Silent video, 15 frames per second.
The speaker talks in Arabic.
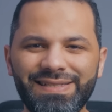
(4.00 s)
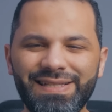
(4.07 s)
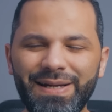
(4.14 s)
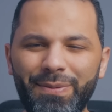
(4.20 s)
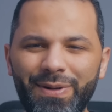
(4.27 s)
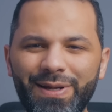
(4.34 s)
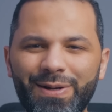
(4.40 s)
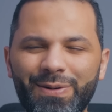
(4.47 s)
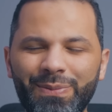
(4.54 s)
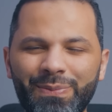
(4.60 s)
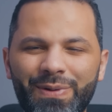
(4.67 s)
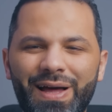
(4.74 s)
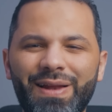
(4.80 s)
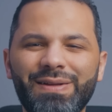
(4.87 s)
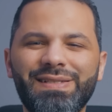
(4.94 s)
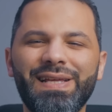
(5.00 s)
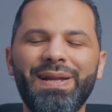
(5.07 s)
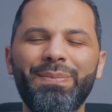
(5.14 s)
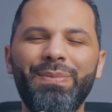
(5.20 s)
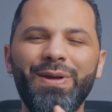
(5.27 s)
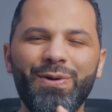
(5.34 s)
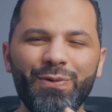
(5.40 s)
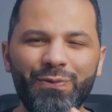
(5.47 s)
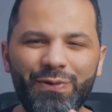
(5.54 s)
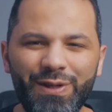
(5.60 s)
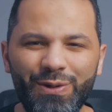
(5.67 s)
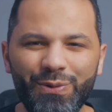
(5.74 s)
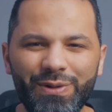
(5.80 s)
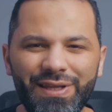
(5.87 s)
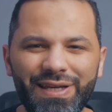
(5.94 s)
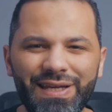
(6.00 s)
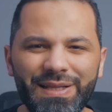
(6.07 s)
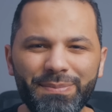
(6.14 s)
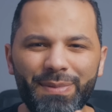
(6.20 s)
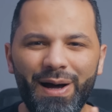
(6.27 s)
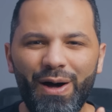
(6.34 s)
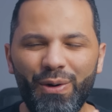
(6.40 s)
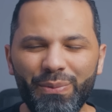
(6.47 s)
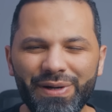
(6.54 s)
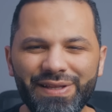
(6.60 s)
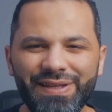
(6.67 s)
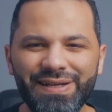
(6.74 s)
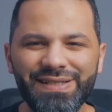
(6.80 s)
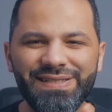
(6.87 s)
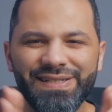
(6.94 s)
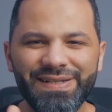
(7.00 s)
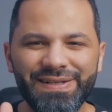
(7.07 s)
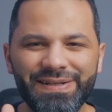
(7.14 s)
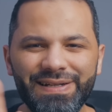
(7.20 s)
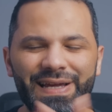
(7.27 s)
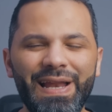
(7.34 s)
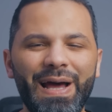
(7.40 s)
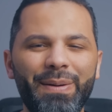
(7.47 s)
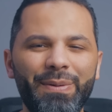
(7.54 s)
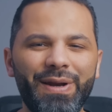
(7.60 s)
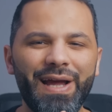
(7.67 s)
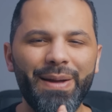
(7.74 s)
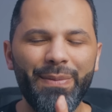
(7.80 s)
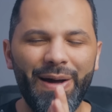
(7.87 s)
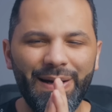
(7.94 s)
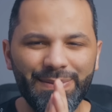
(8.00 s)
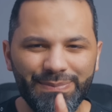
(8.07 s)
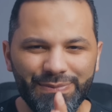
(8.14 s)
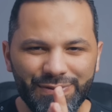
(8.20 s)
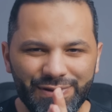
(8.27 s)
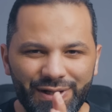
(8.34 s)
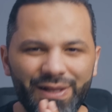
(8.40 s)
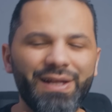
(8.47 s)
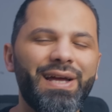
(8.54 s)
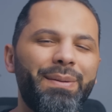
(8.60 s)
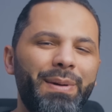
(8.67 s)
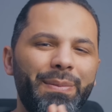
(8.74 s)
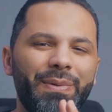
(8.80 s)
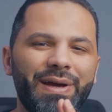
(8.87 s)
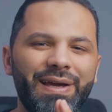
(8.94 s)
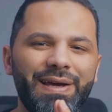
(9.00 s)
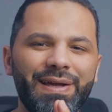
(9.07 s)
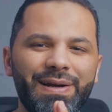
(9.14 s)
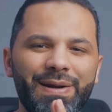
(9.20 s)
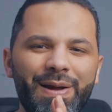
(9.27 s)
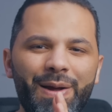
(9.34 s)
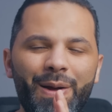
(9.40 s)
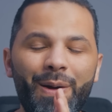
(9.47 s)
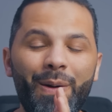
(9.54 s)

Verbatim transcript: السلام عليكم واهلا وسهلا بيكم في فيديو جديد مع عمر دايزر ايه الاخبار يا جماعه ان شاء الله الجميع بخير